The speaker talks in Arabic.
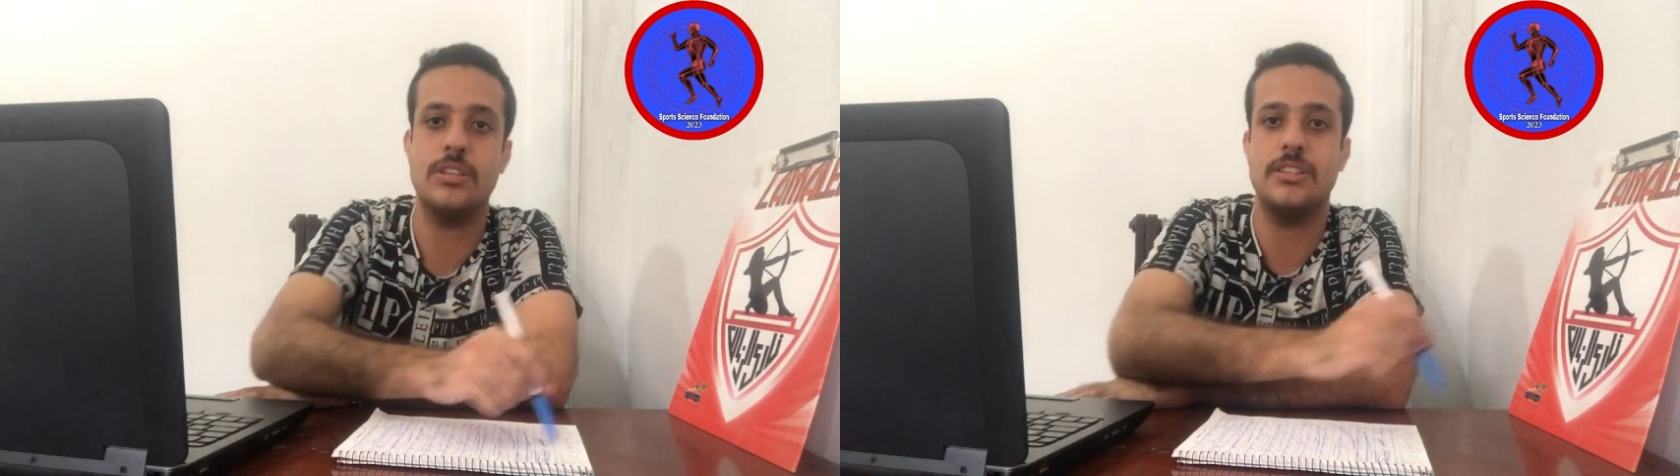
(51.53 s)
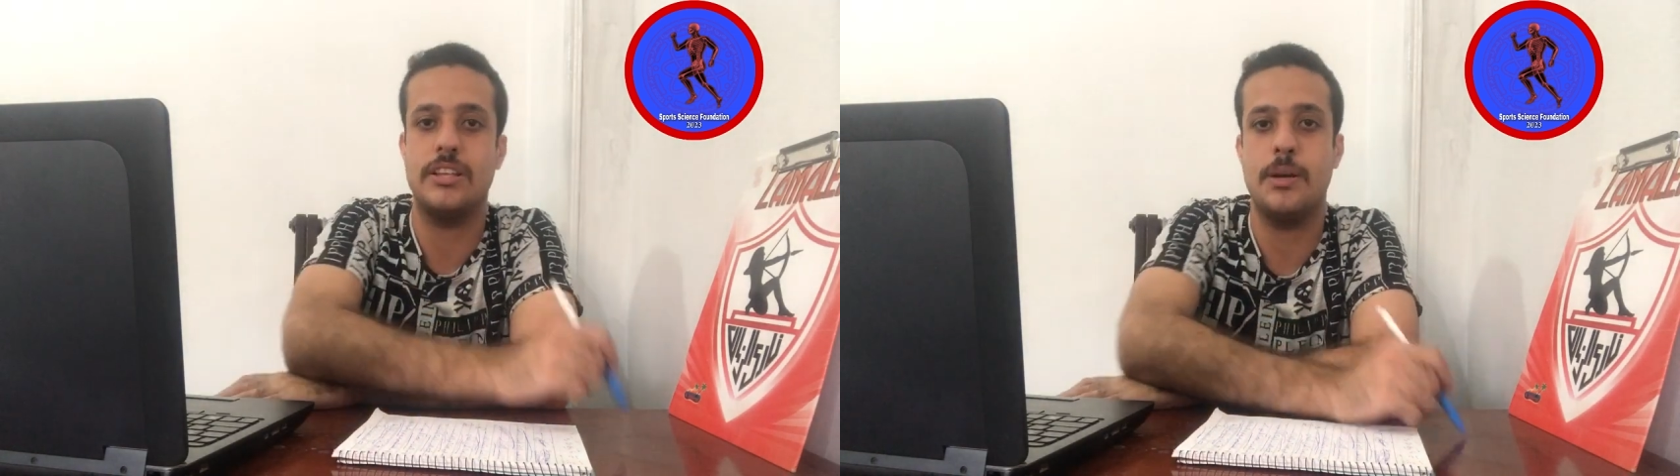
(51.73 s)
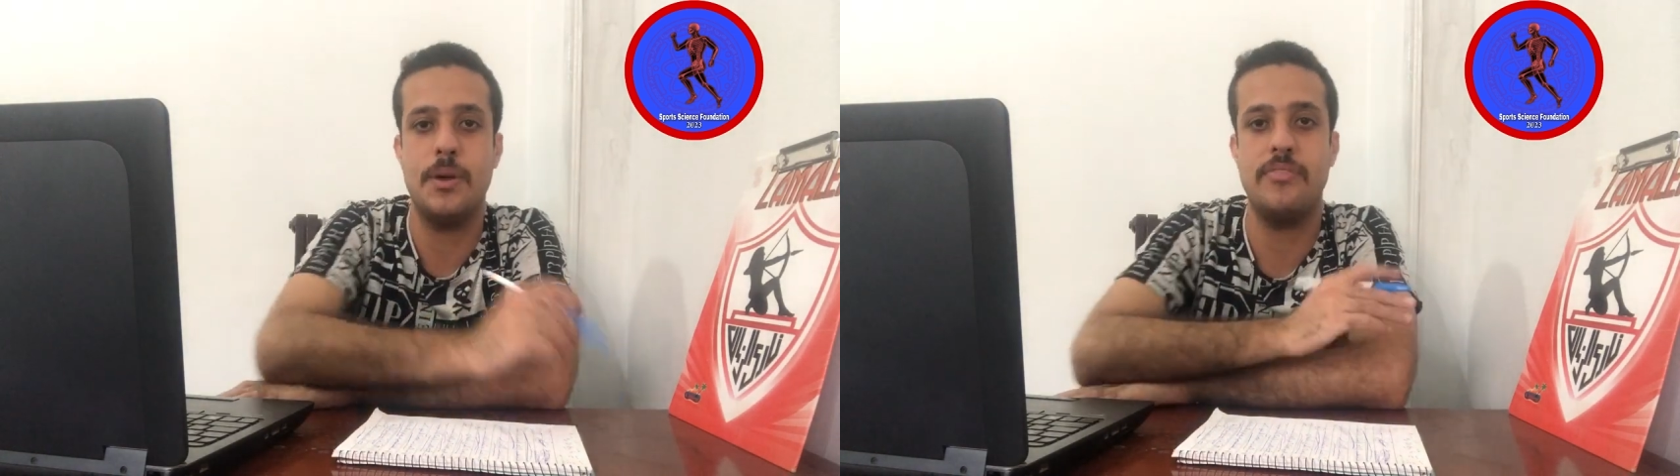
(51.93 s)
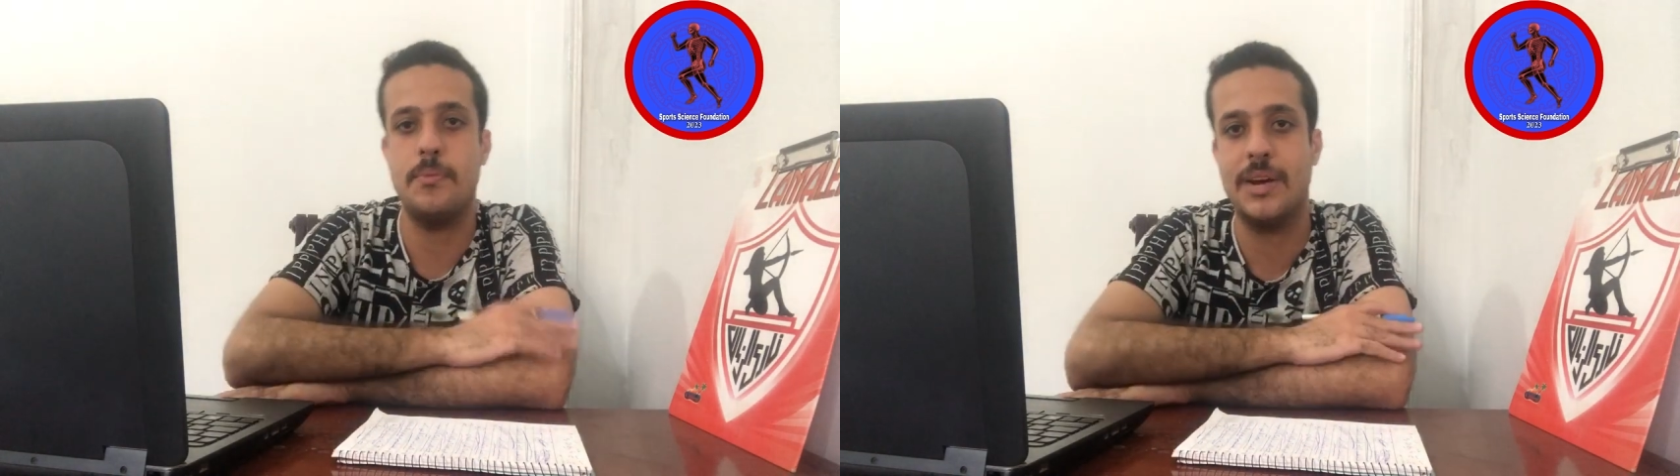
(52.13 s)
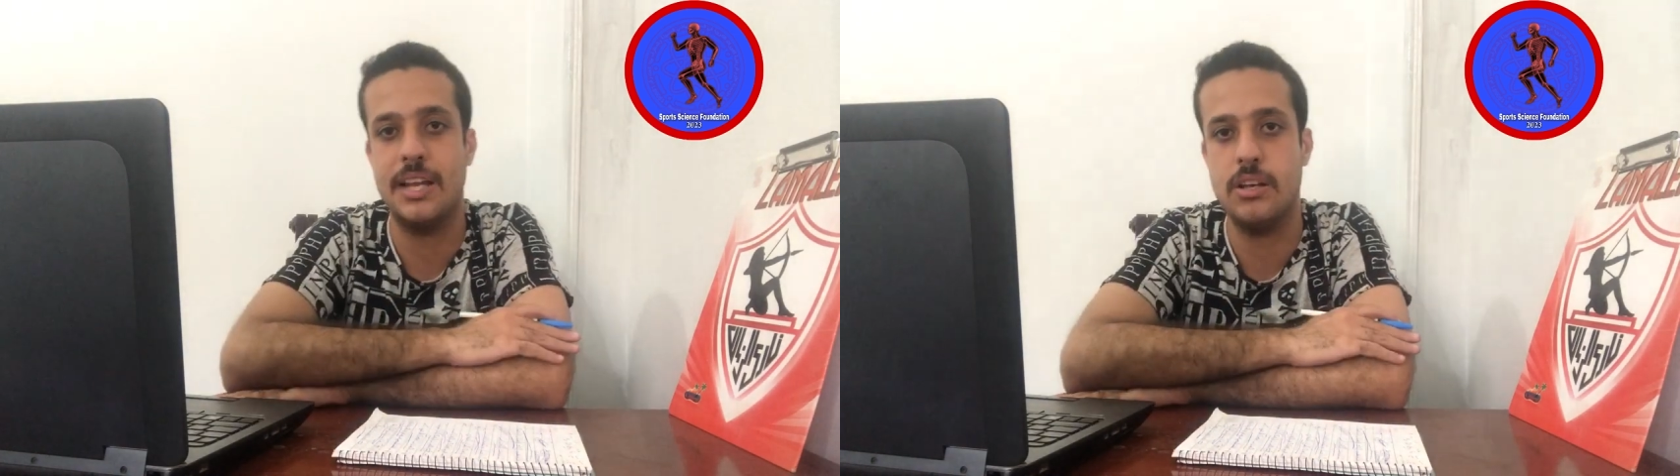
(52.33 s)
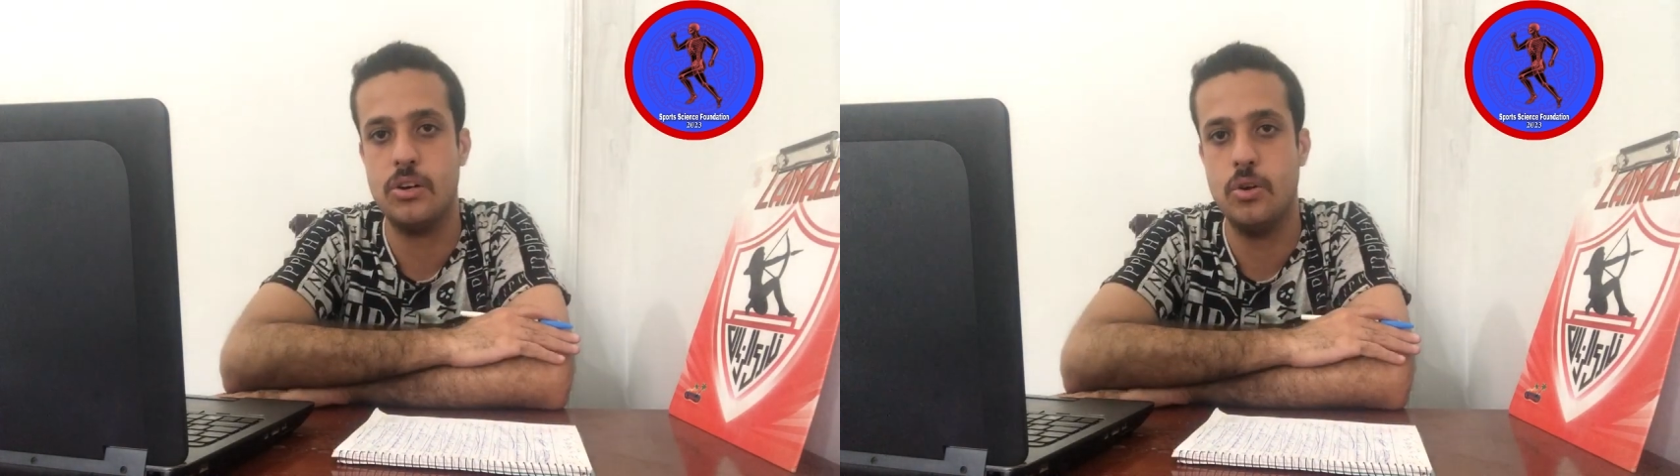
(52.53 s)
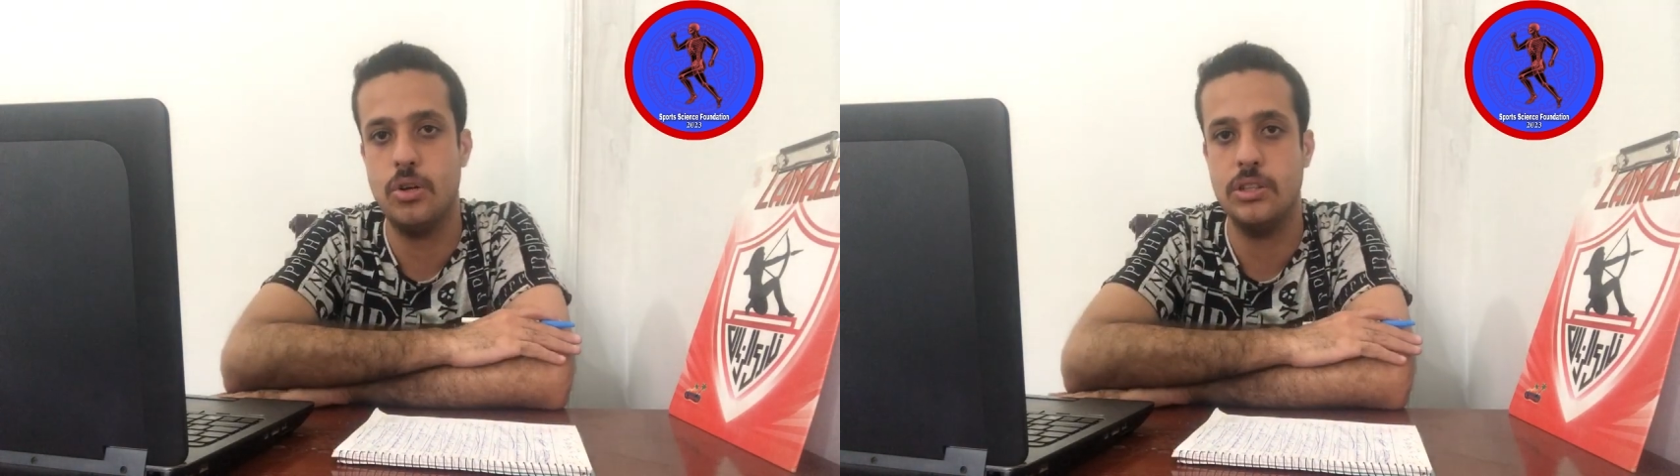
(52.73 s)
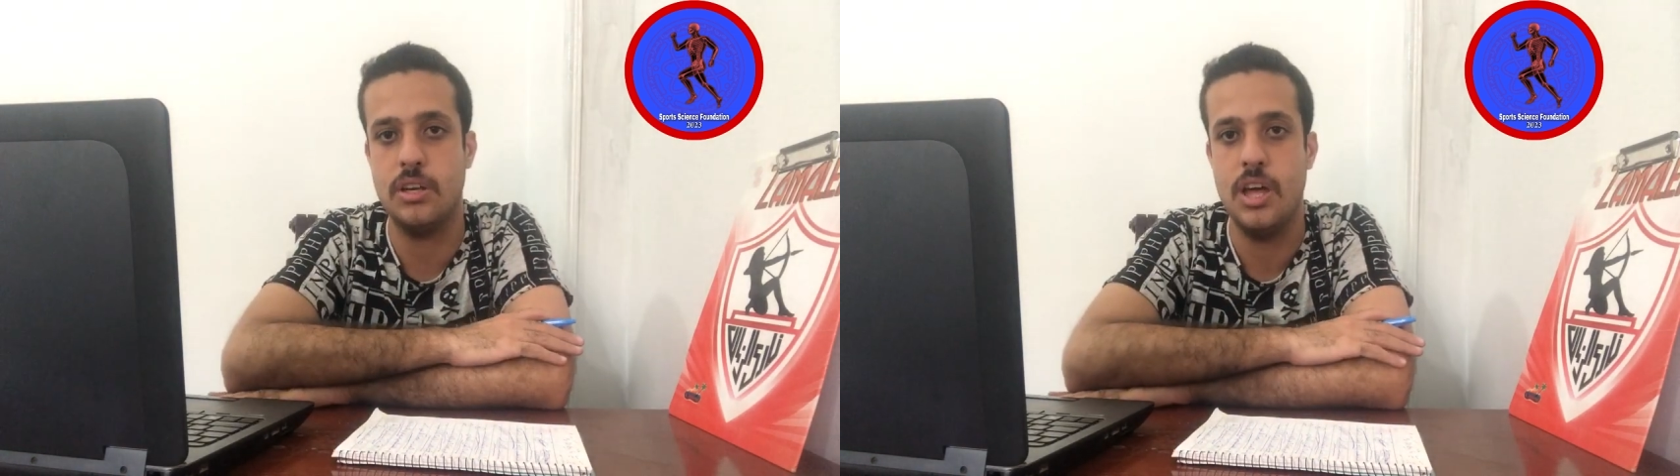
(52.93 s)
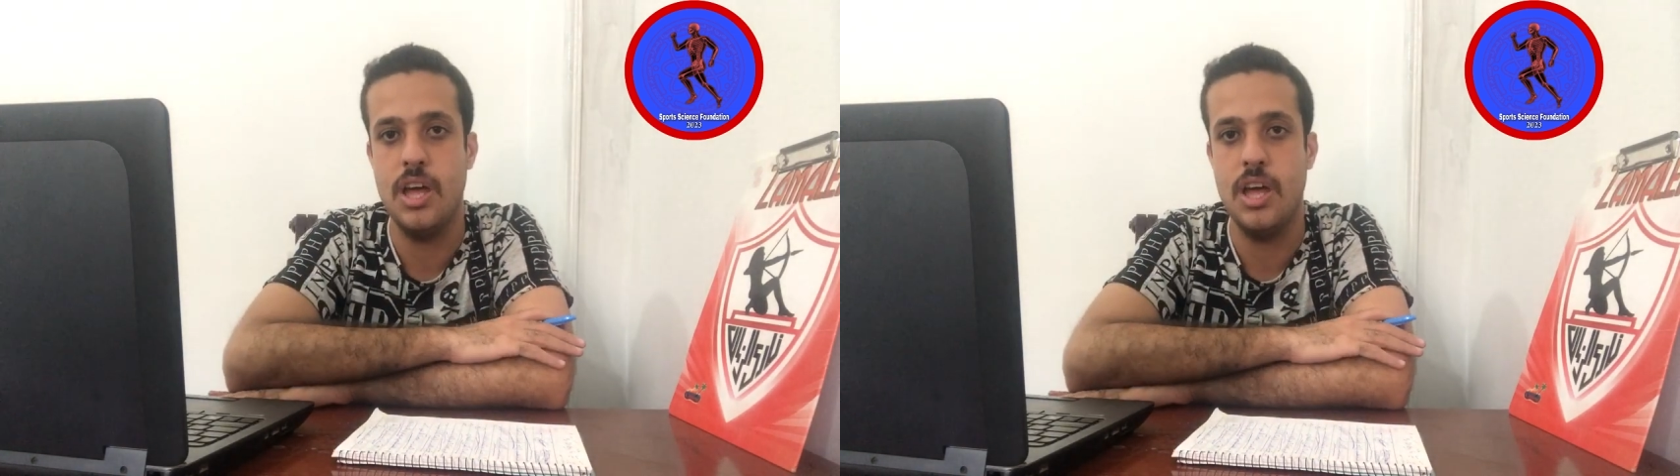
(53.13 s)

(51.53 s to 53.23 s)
التدريبيه في المجال الرياضي